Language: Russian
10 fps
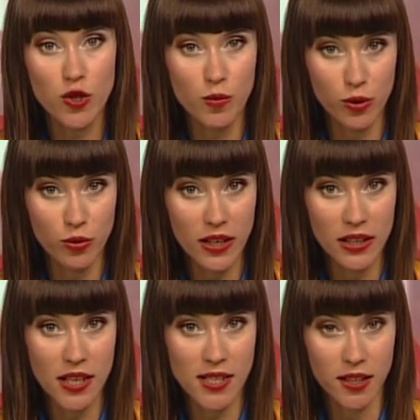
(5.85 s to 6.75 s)
Больше
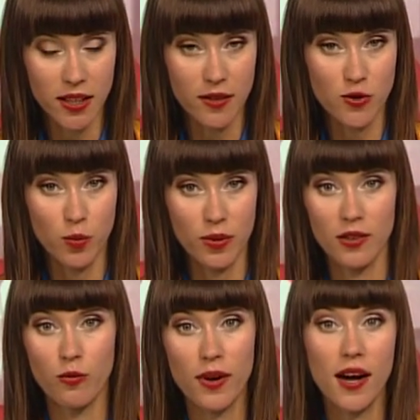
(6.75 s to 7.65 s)
полувека назад они
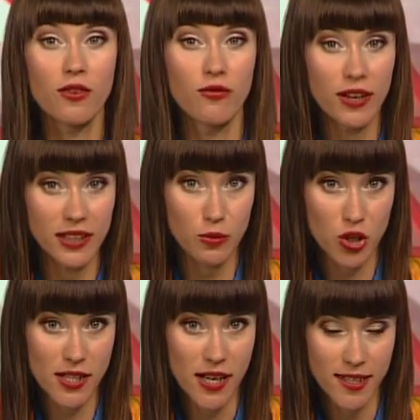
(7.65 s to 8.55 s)
вступили в брак в
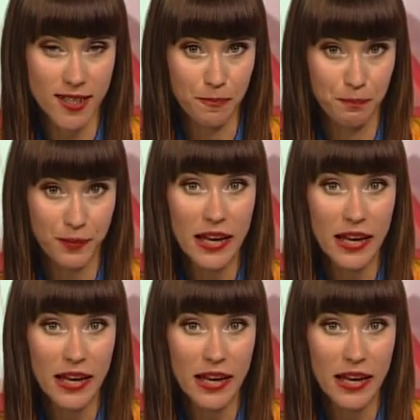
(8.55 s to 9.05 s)
этом же ЗАГСе.